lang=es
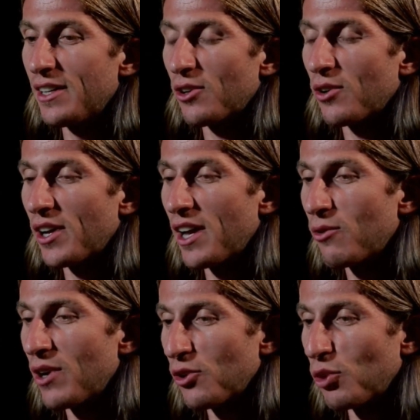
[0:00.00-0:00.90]
cogía
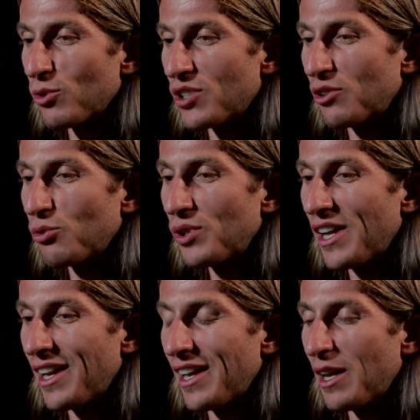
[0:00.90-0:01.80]
con el autobús el
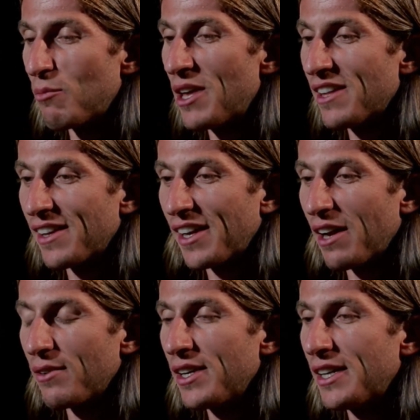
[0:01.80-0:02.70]
túnel, el ambiente que
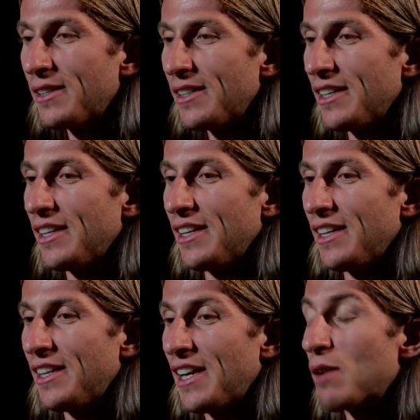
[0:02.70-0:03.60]
había
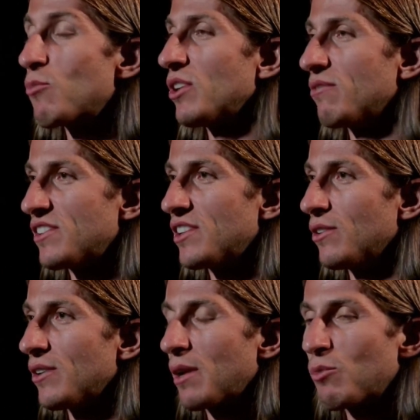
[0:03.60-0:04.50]
y era muy difícil,
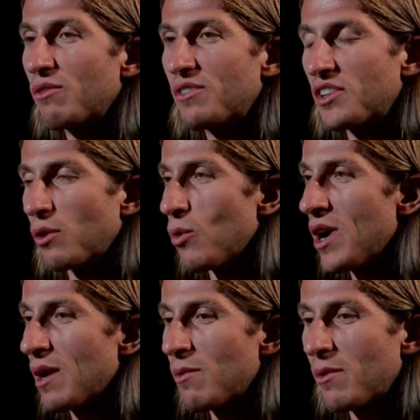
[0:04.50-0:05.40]
¿no? Era muy difícil
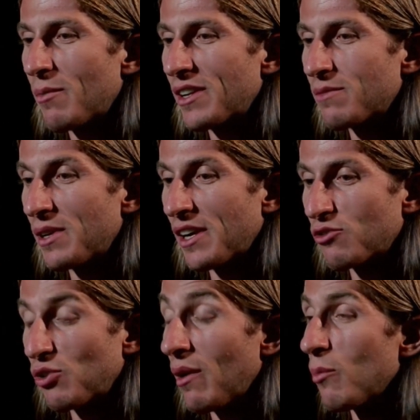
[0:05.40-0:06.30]
jugar, a mí me, me
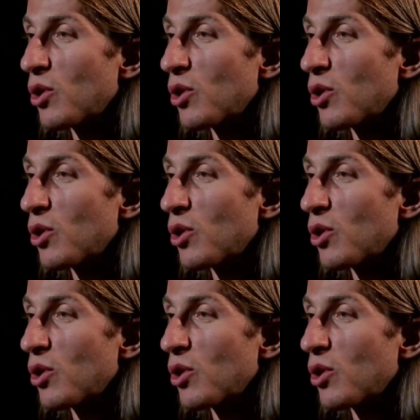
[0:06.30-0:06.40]
resultaba muy